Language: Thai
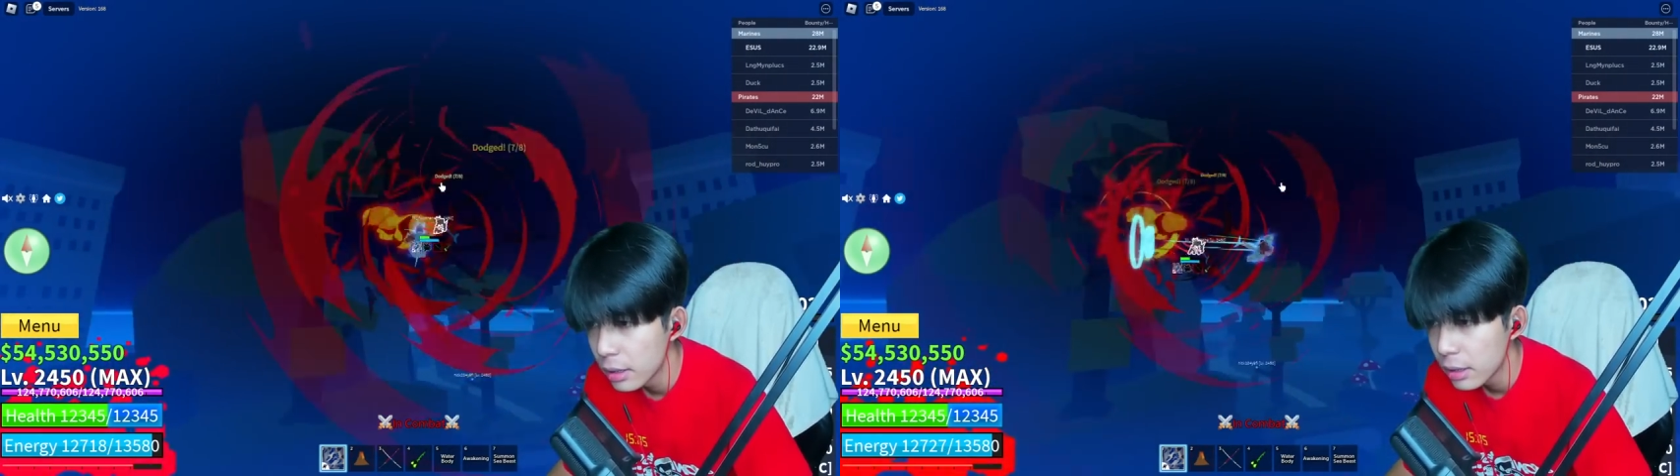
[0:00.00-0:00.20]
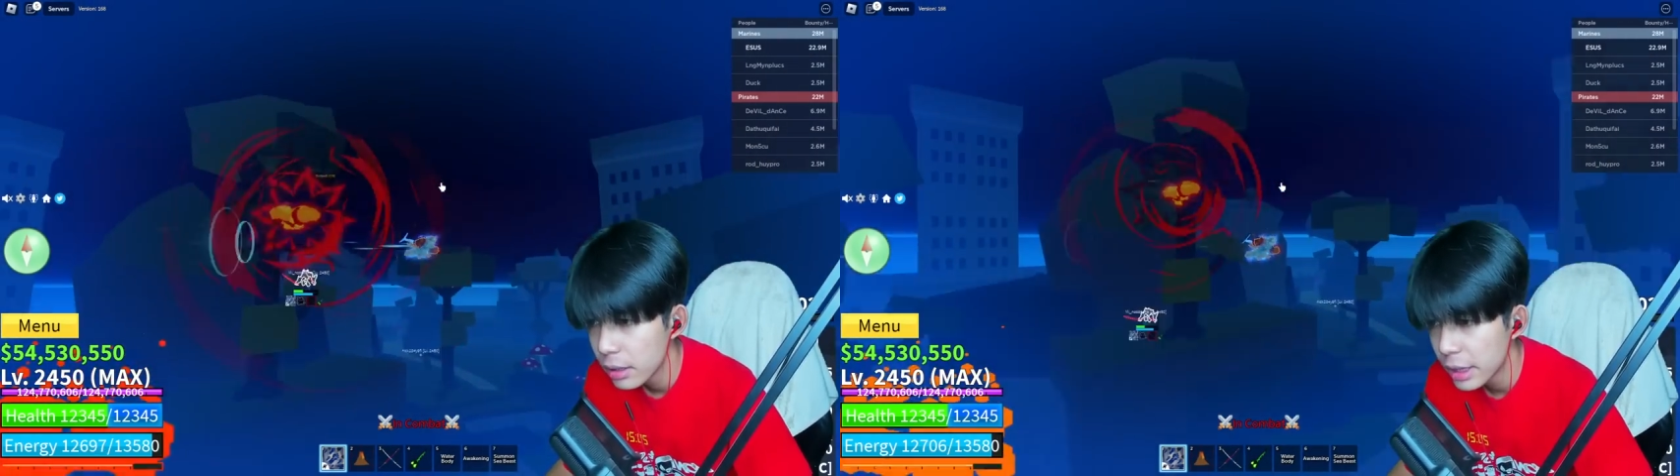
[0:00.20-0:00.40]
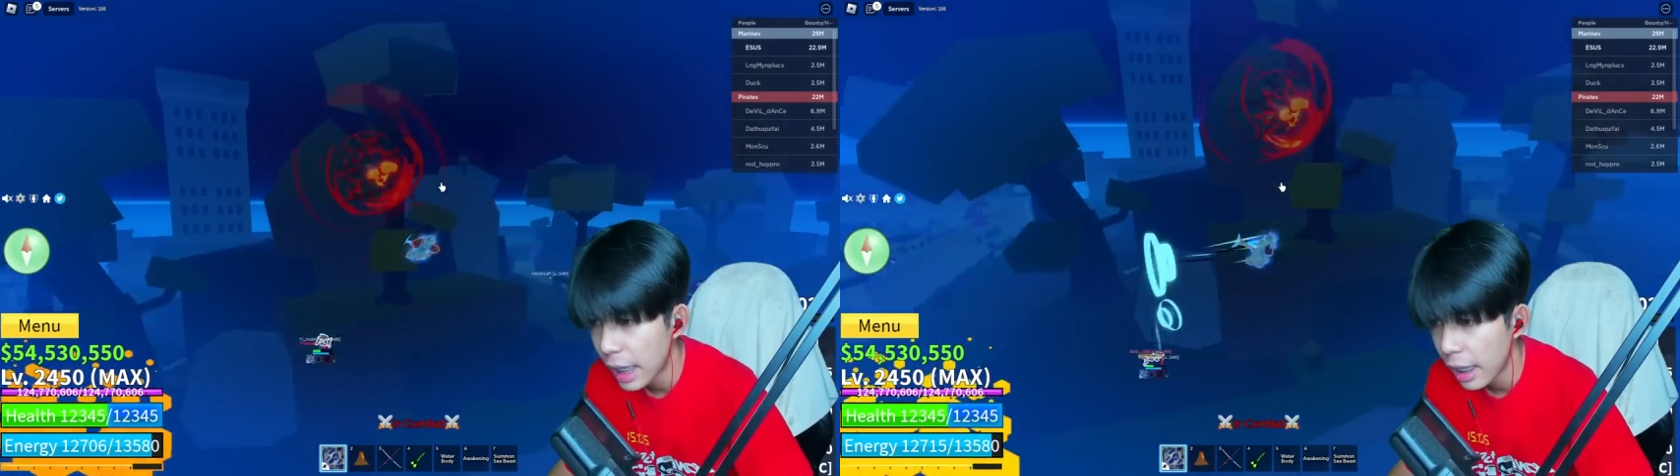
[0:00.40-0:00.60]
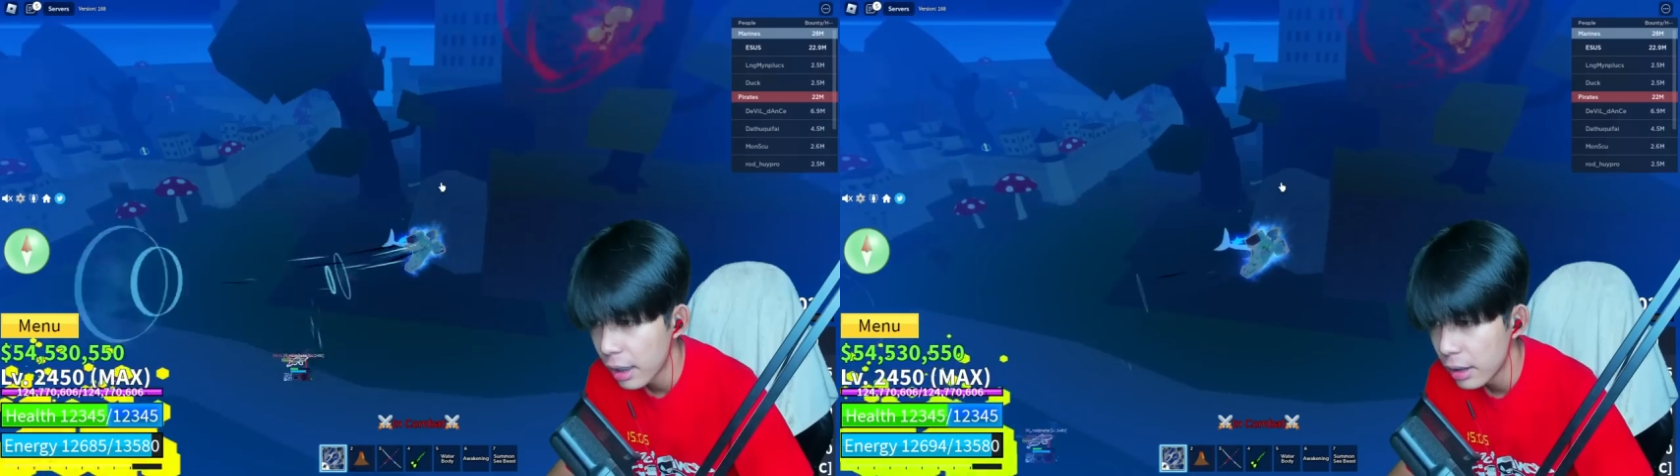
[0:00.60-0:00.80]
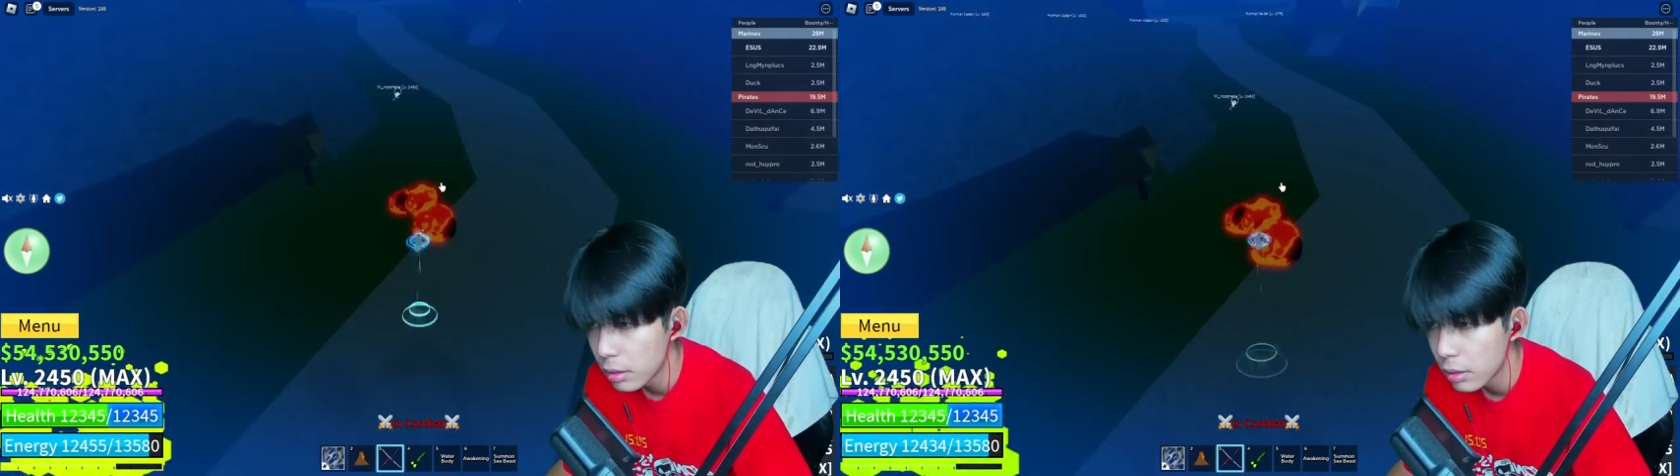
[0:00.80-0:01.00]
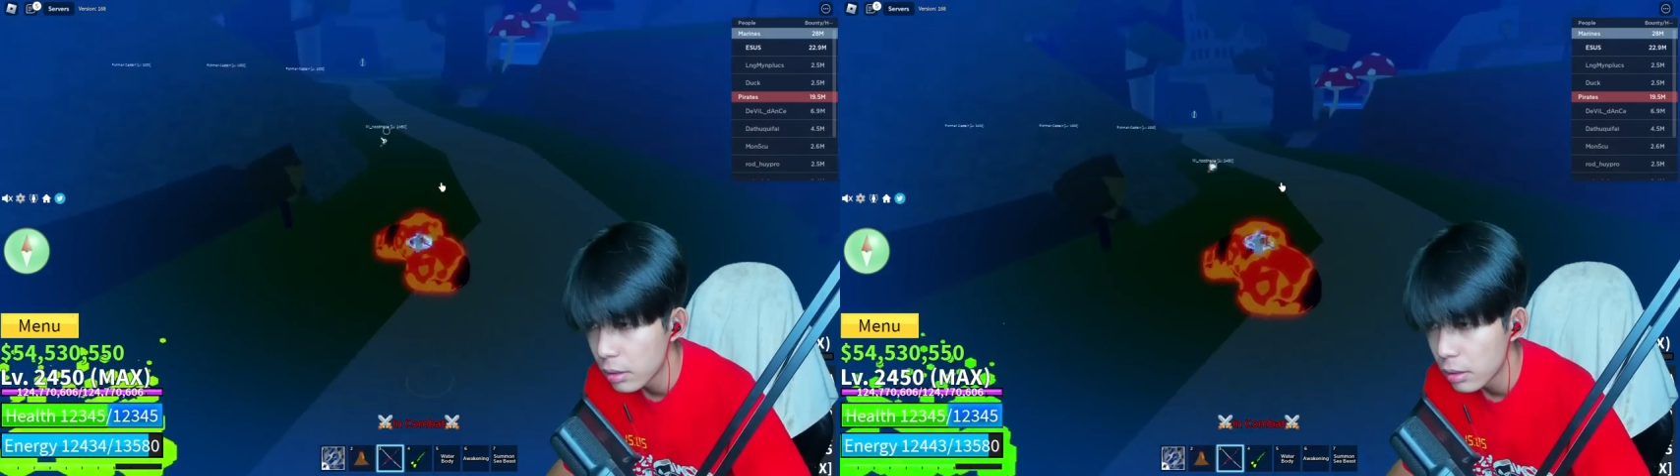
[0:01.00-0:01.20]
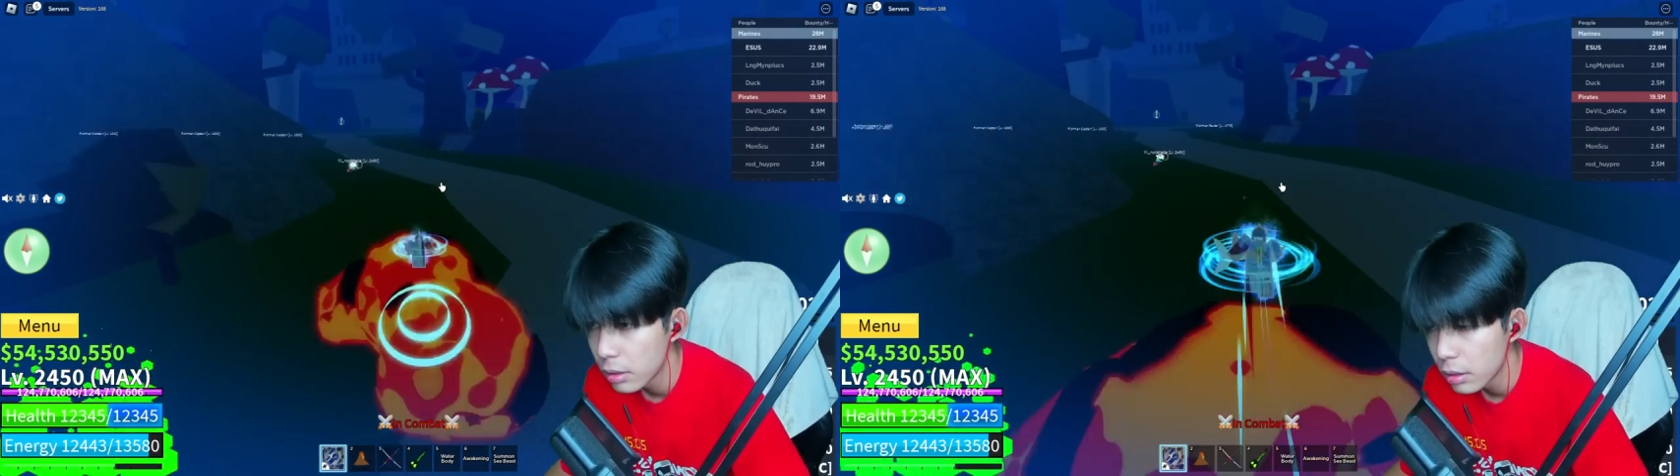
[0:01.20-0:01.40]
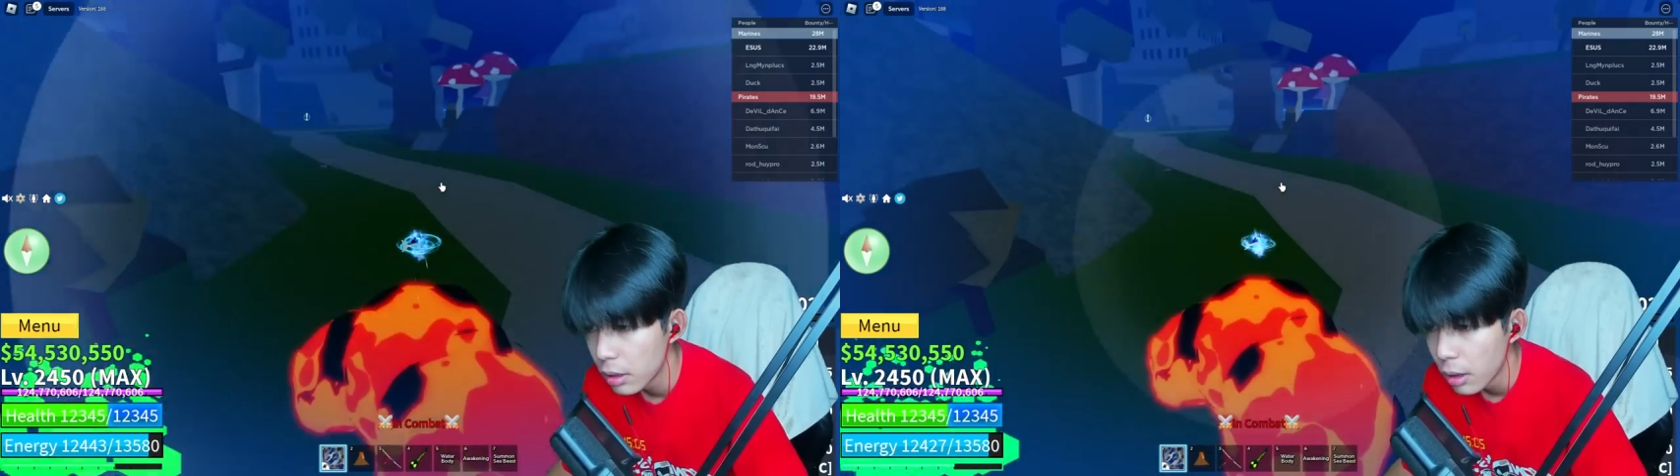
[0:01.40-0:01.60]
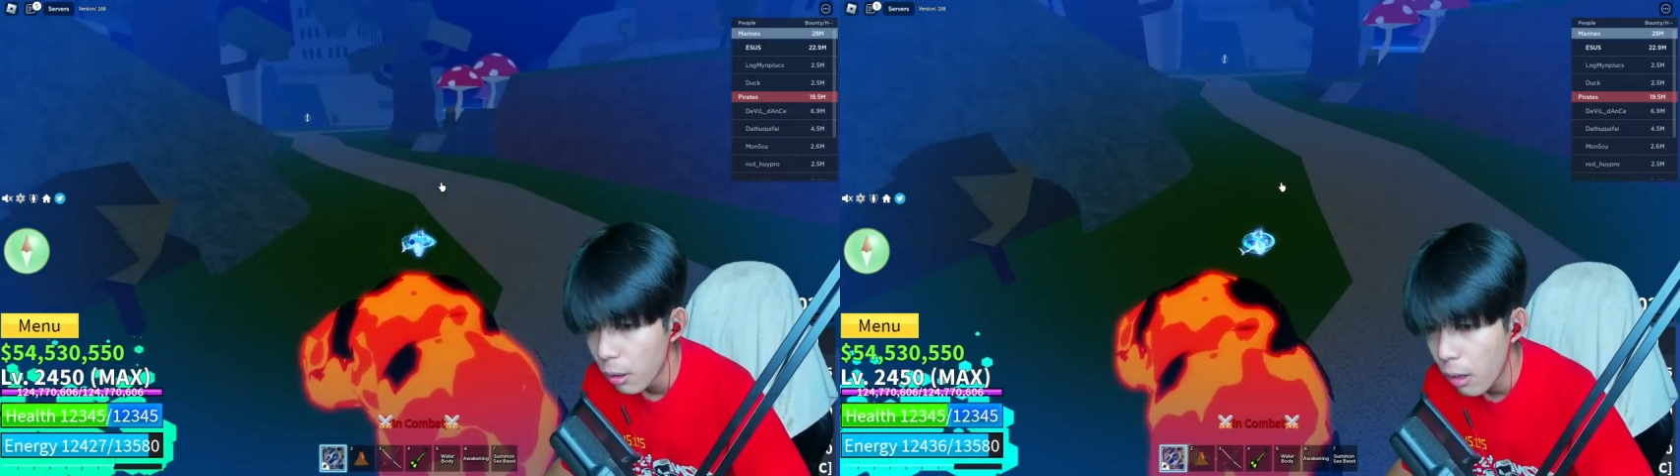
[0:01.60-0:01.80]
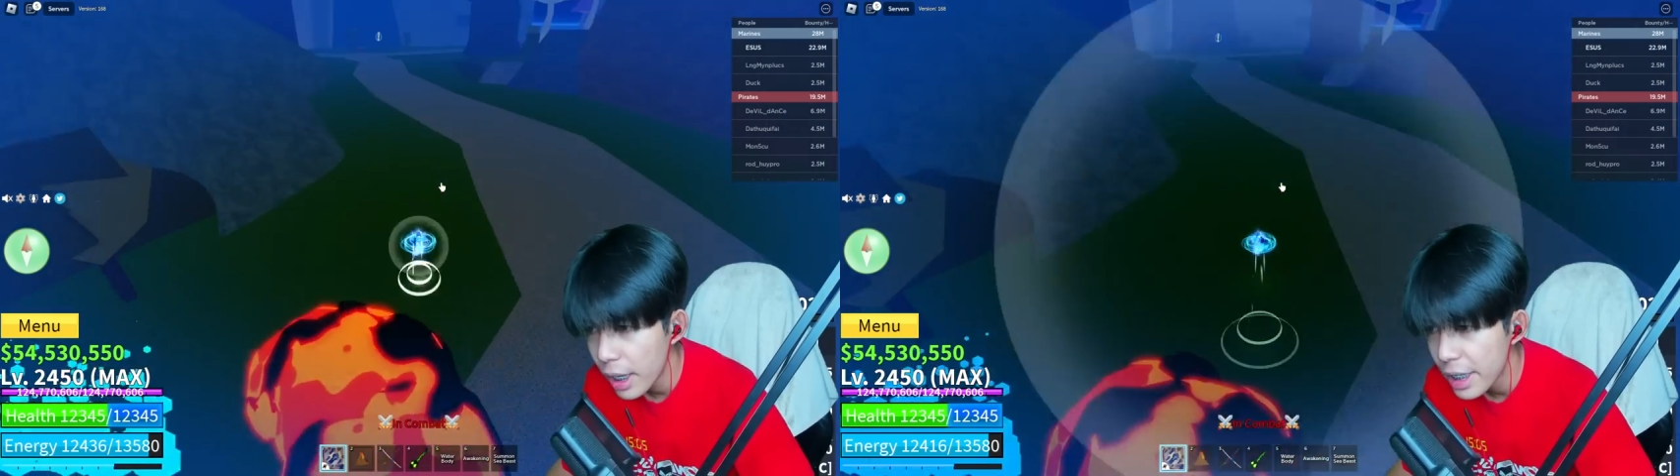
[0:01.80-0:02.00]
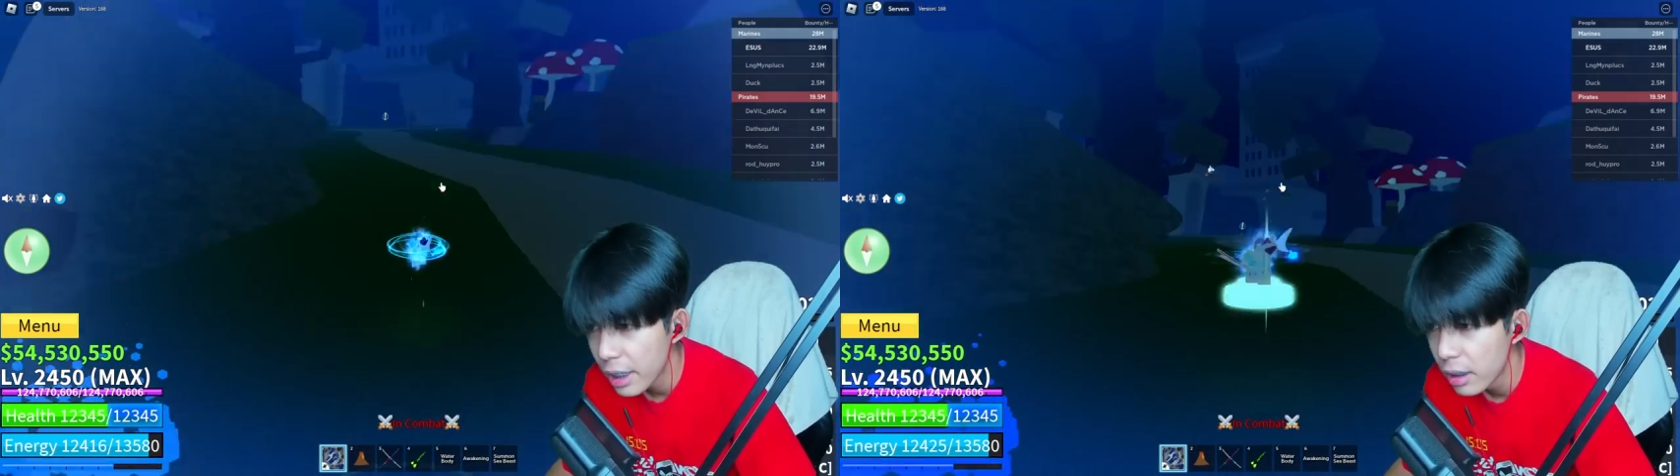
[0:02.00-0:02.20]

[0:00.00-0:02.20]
นี่ไงเฮ้ย